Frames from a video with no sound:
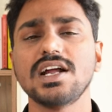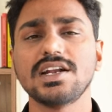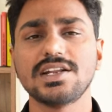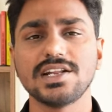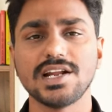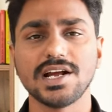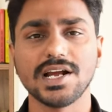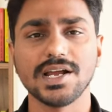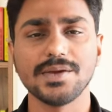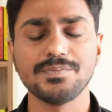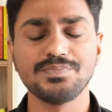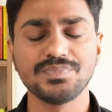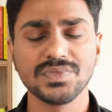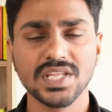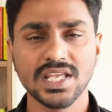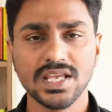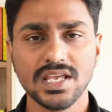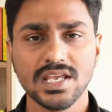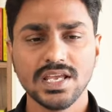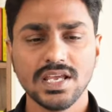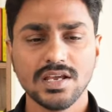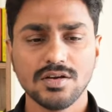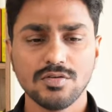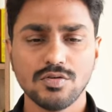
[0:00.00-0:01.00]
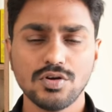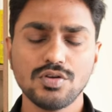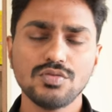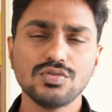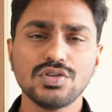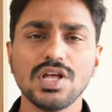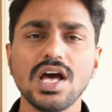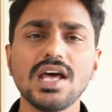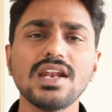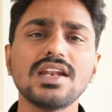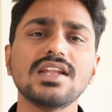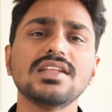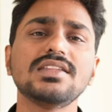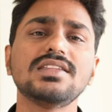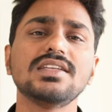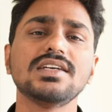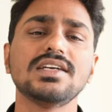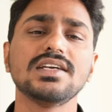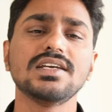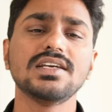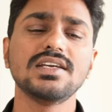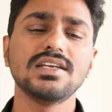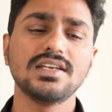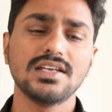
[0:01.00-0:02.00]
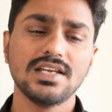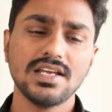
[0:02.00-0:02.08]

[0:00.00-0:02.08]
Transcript: காட்டுறாங்க ஒரு உதாரணத்துக்கு